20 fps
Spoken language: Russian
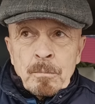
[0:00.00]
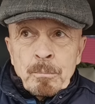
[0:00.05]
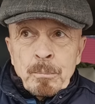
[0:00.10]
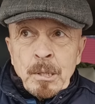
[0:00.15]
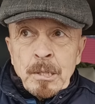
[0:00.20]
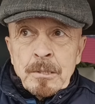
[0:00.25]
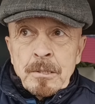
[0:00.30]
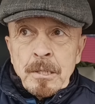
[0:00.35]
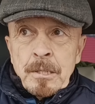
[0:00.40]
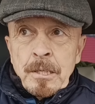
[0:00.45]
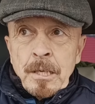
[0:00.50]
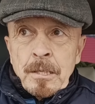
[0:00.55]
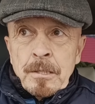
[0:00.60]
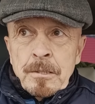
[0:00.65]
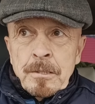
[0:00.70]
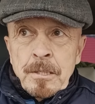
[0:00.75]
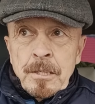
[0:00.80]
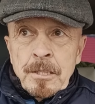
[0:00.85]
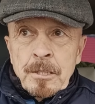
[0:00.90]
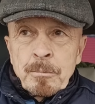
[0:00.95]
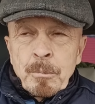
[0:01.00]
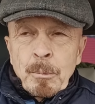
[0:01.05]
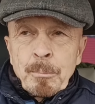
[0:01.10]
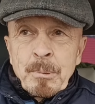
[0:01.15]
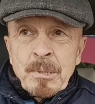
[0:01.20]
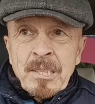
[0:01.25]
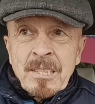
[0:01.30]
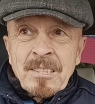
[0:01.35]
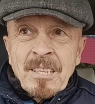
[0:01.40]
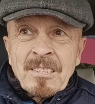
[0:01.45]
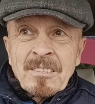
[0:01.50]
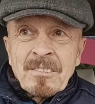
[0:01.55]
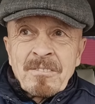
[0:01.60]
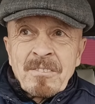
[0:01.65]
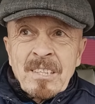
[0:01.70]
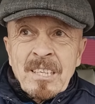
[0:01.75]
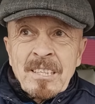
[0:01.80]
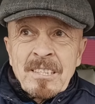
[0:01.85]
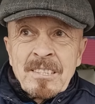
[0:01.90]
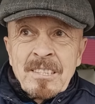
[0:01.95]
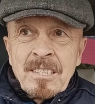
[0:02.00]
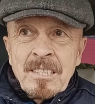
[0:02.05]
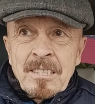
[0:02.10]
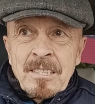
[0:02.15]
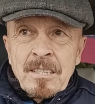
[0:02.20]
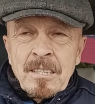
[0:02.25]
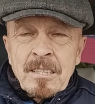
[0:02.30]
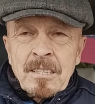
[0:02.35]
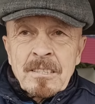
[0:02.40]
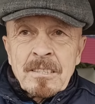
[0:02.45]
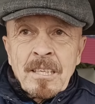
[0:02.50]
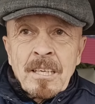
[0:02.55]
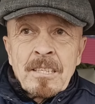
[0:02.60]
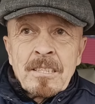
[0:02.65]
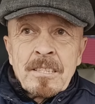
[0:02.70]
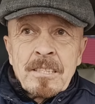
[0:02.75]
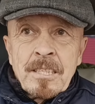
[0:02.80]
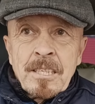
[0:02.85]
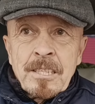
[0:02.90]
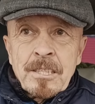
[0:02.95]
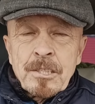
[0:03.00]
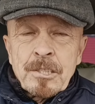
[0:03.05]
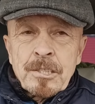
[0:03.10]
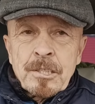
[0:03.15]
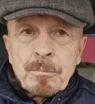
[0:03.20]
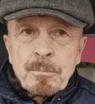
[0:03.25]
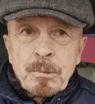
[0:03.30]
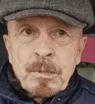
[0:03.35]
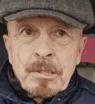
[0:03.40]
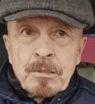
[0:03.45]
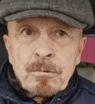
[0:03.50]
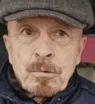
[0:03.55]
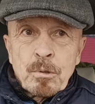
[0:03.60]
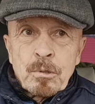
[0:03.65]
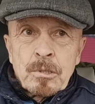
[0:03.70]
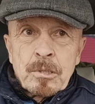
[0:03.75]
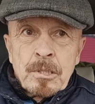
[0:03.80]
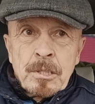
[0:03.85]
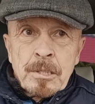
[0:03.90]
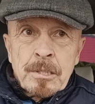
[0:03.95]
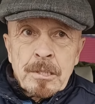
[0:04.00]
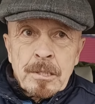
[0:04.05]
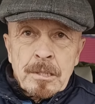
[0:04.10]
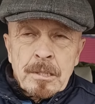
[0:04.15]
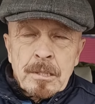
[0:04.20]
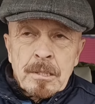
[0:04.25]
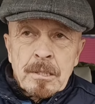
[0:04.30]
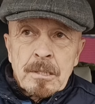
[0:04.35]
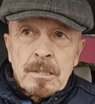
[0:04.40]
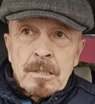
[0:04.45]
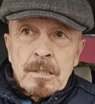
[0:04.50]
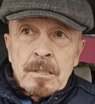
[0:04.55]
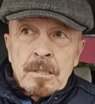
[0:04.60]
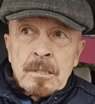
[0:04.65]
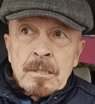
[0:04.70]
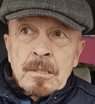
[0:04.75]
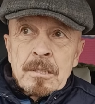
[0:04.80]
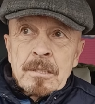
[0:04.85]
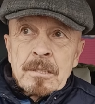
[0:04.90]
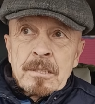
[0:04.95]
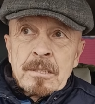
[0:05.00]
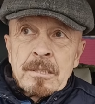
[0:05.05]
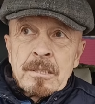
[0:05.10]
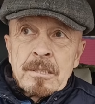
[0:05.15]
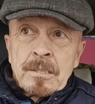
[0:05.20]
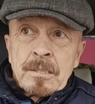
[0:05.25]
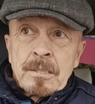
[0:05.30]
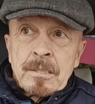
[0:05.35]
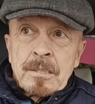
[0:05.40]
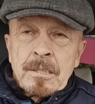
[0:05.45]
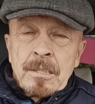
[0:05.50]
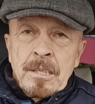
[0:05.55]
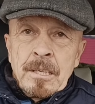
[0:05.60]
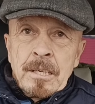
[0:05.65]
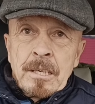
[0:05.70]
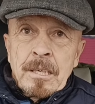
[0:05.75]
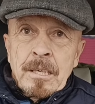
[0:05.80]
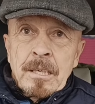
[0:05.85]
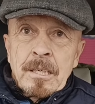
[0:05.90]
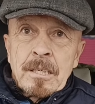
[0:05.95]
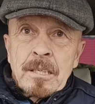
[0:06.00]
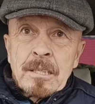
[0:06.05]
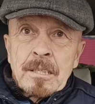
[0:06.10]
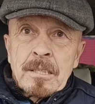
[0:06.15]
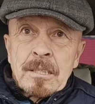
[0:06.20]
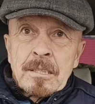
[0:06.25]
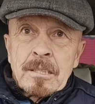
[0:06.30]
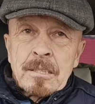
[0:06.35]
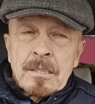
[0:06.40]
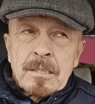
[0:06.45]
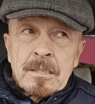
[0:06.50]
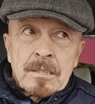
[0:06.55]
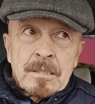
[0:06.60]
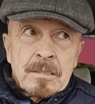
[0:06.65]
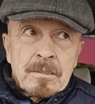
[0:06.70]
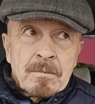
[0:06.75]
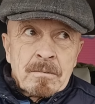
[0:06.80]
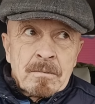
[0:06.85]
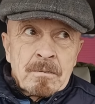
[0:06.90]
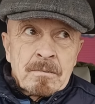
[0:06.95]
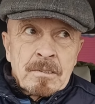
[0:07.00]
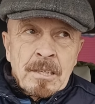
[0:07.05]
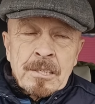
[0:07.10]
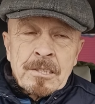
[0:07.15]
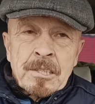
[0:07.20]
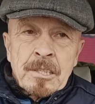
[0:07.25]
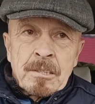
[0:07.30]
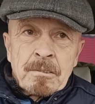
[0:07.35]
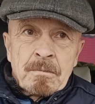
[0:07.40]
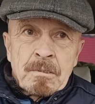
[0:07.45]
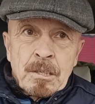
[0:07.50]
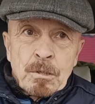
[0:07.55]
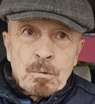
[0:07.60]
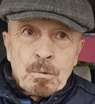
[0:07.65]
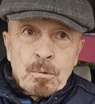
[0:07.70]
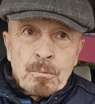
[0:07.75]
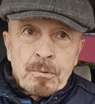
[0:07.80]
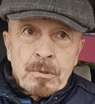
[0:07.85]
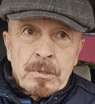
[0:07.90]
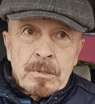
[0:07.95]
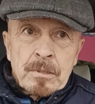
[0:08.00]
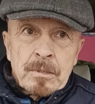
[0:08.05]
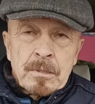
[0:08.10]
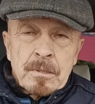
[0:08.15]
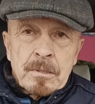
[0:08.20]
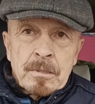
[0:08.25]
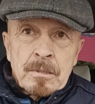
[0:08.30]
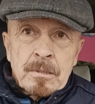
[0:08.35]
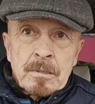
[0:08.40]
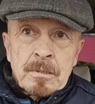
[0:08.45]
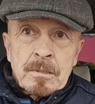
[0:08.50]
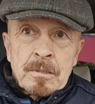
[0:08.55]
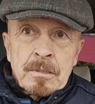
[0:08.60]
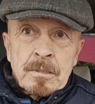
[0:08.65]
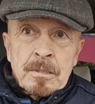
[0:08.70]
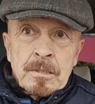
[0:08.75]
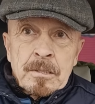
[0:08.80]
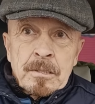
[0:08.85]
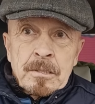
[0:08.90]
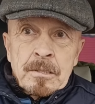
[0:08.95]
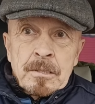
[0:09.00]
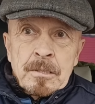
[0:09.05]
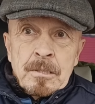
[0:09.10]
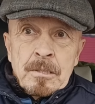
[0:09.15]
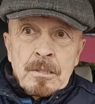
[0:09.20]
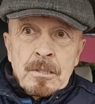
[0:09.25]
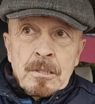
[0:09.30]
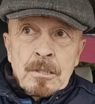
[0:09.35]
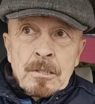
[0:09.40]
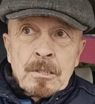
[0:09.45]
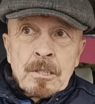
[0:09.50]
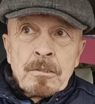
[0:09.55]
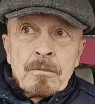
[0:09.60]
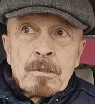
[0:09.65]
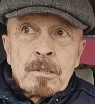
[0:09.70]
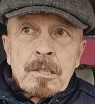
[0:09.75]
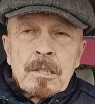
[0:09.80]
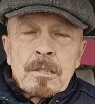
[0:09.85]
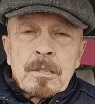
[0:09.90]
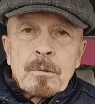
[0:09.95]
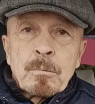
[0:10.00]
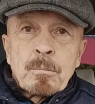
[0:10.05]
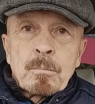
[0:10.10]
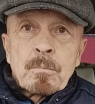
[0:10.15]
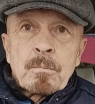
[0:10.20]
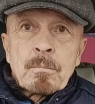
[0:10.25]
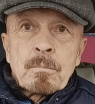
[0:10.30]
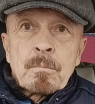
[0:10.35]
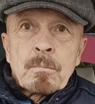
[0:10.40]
патриотизма предотвратить дальнейший перевод денег – для наших врагов. И ты вот этим